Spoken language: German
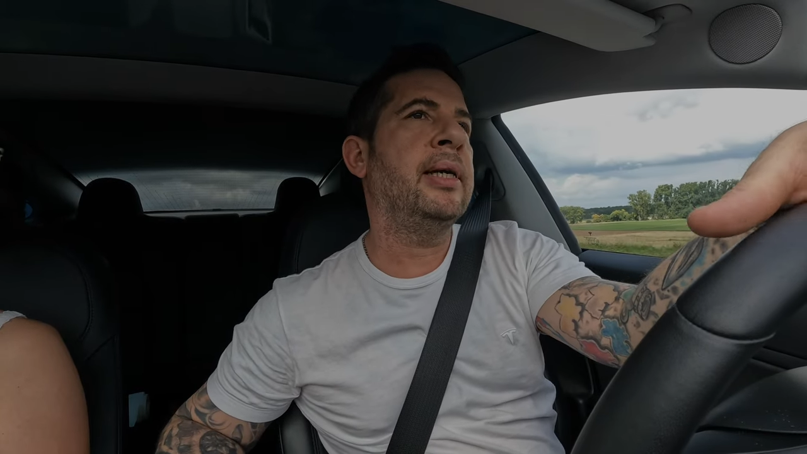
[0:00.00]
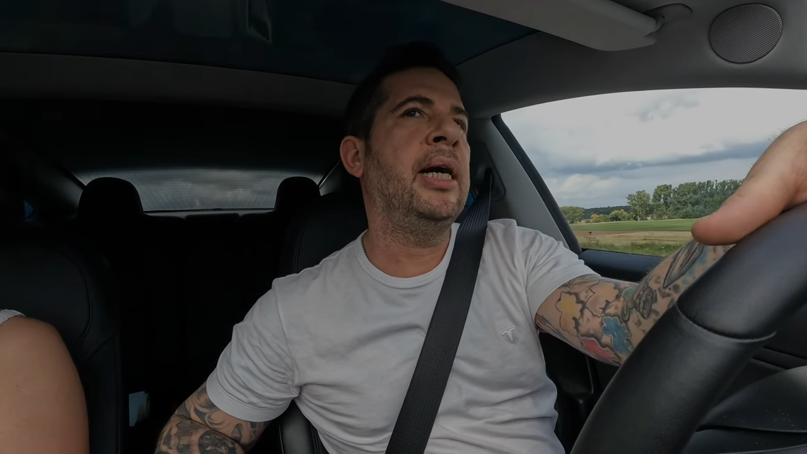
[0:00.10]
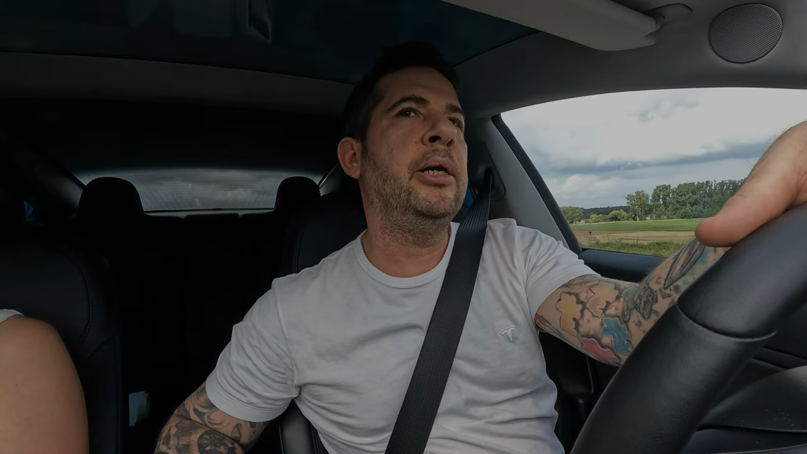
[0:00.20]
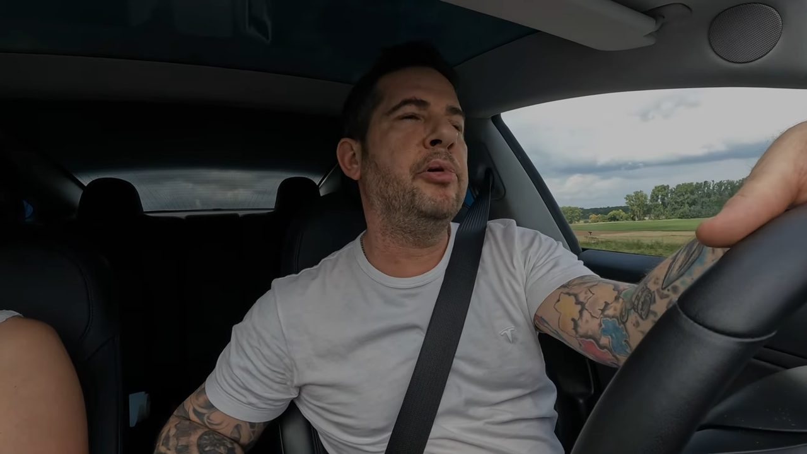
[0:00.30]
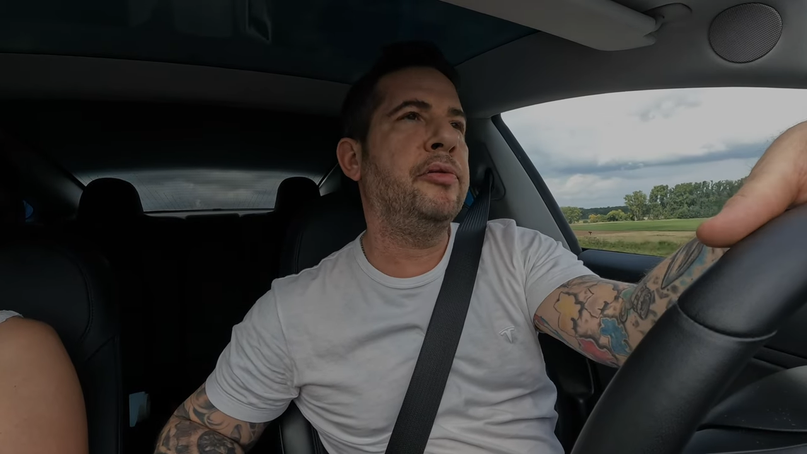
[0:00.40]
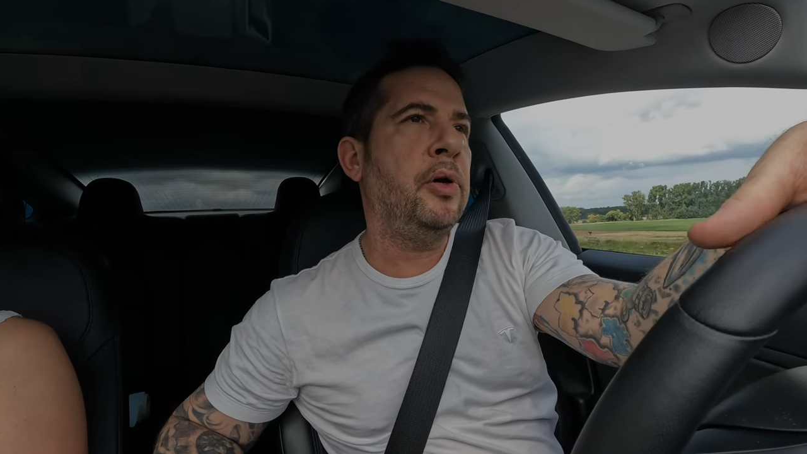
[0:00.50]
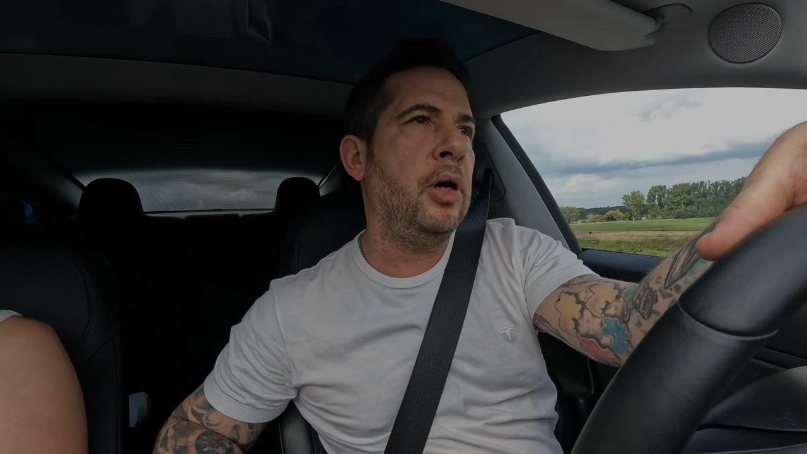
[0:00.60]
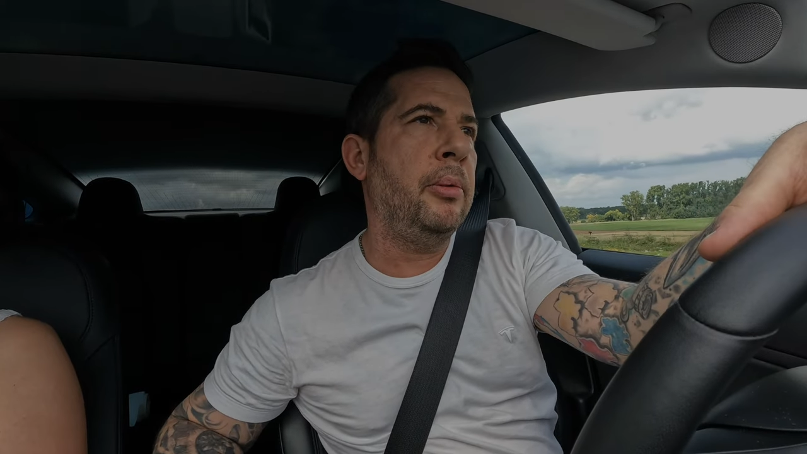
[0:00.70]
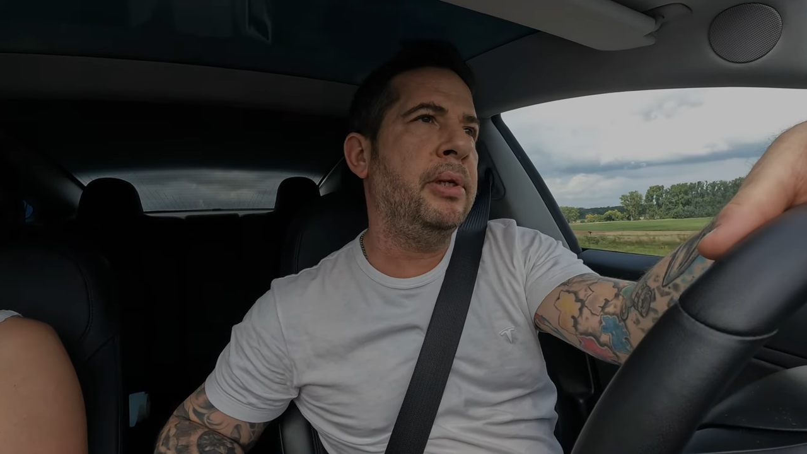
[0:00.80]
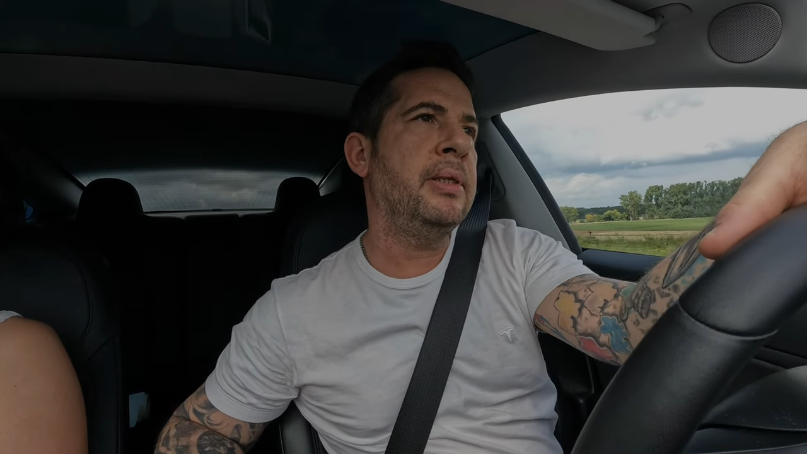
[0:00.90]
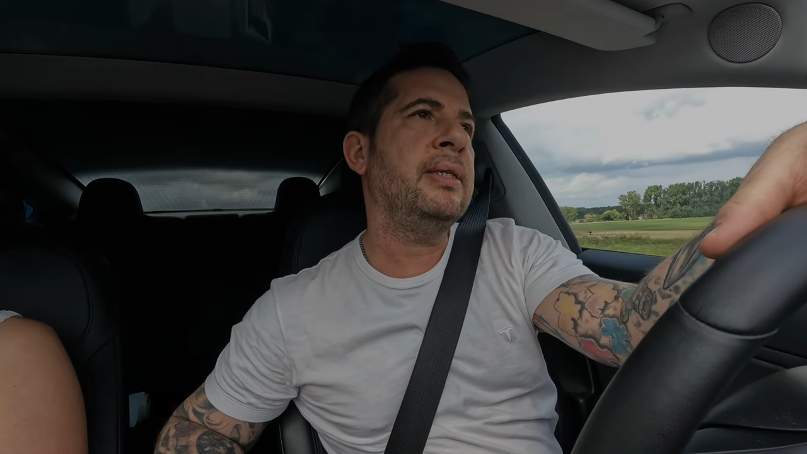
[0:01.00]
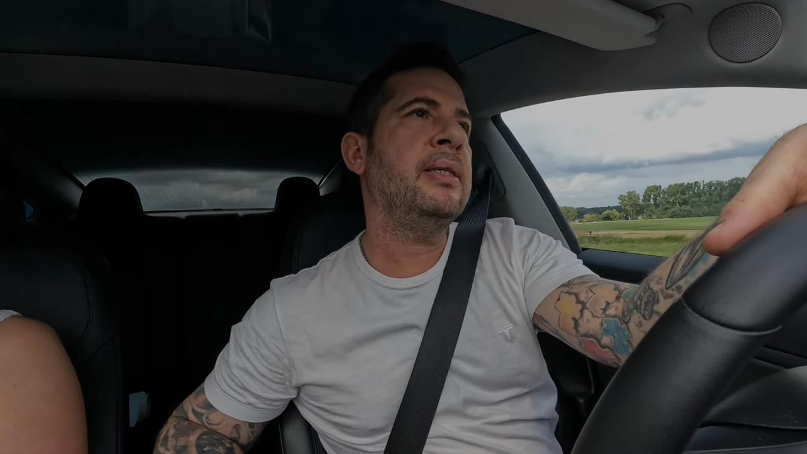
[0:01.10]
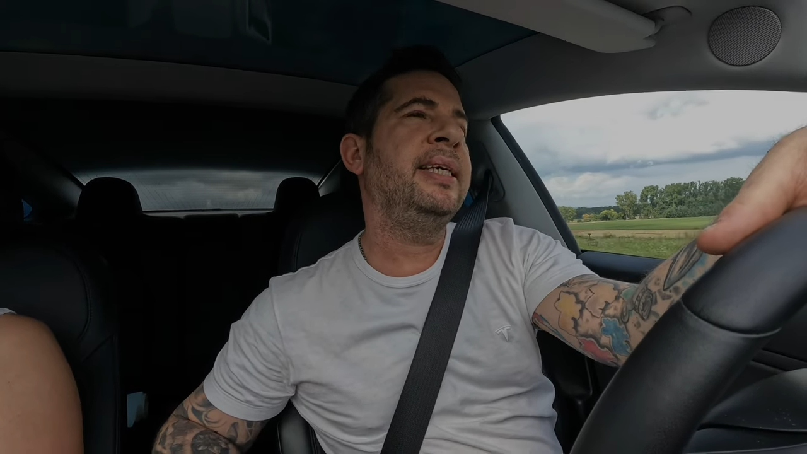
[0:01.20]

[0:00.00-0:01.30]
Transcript: 3 Performance.